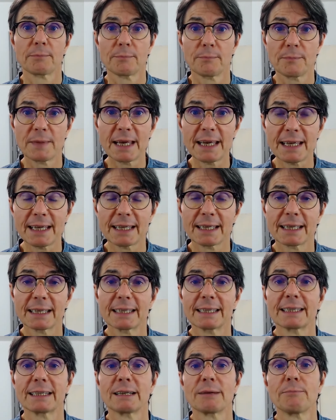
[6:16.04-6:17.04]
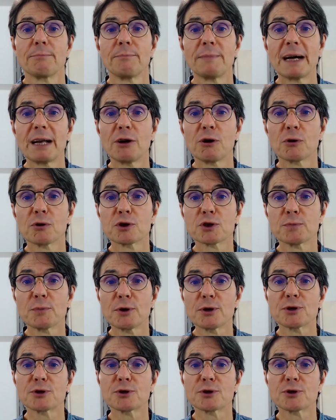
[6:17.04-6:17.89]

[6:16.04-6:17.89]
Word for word: Mais, malheureusement,